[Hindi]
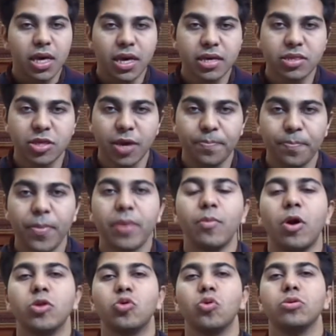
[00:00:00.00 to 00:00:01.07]
इस चिप में
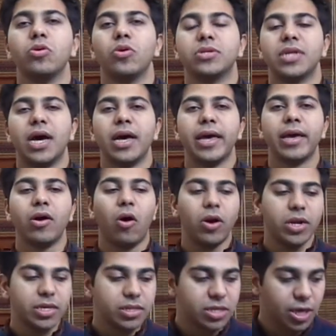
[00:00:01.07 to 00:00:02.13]
मौजूद होता है
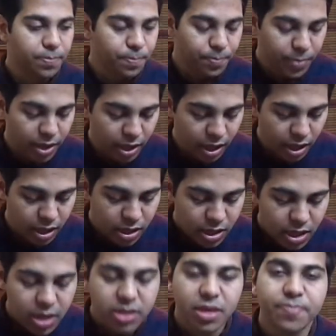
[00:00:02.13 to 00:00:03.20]
और इस चिप में
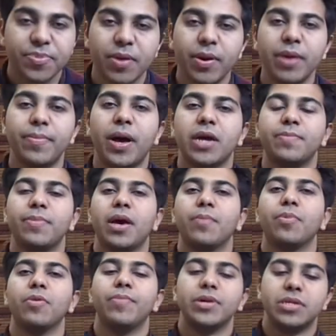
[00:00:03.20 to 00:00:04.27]
सबसे बड़ी बात मैं
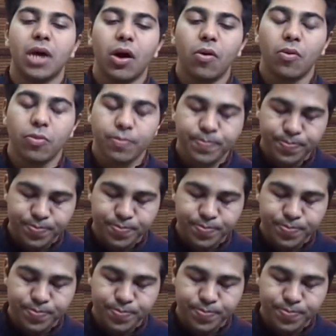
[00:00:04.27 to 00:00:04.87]
आपको बताऊं